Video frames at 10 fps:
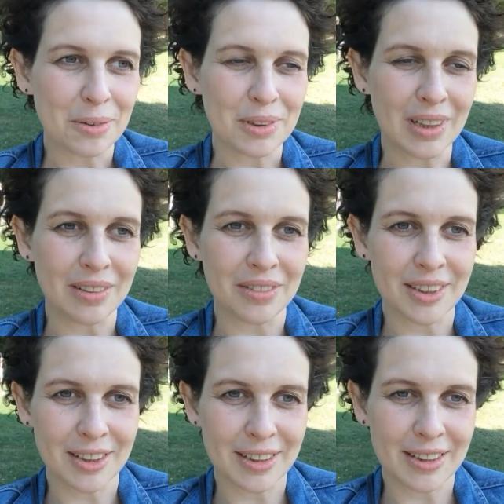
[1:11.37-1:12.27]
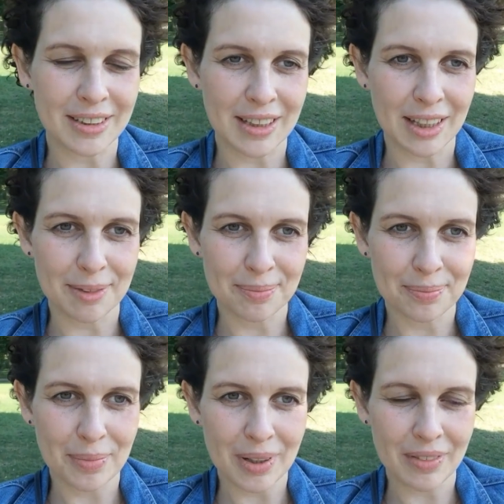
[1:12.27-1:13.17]
У телевизора сидели,
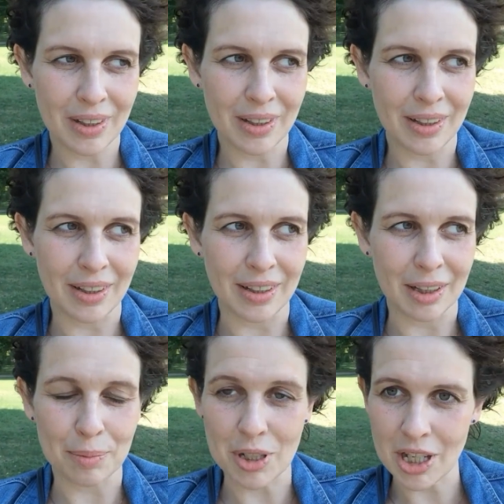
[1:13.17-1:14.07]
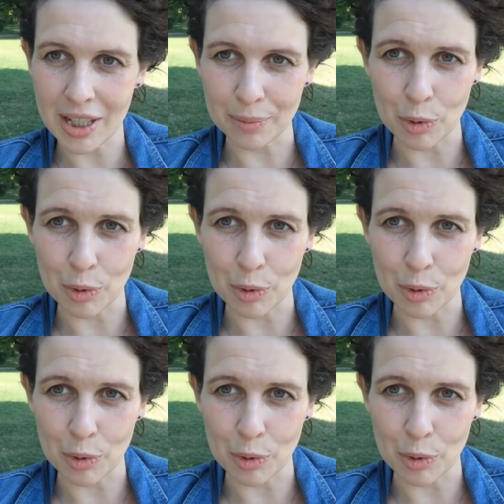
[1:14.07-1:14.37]
провели и отмечали,